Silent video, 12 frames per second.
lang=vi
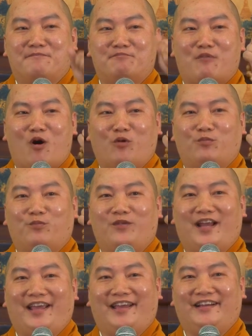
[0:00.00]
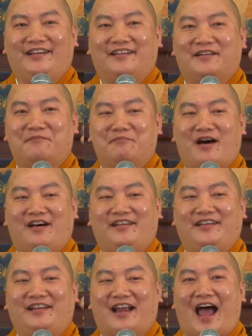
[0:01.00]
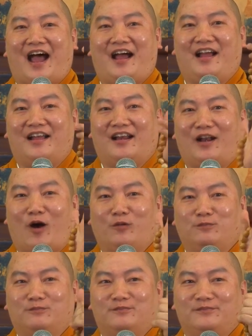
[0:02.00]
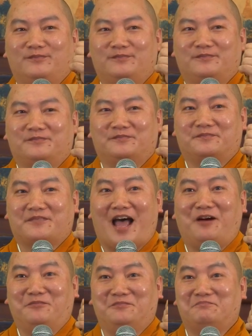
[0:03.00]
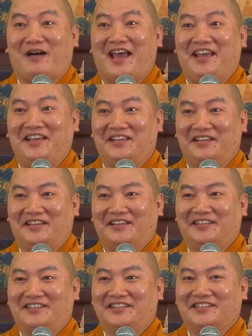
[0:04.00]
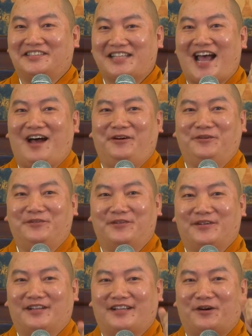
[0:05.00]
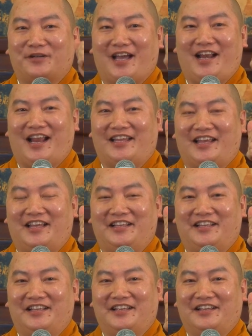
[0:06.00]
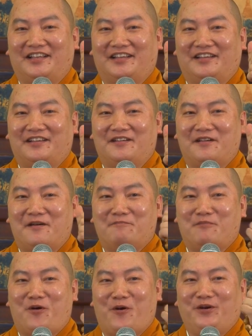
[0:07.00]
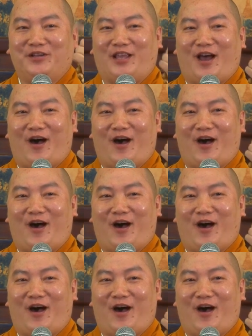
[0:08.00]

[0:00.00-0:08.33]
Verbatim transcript: Một liên mới đẳng lục không, mấy? Sáu. Câu kế là gì? Muốn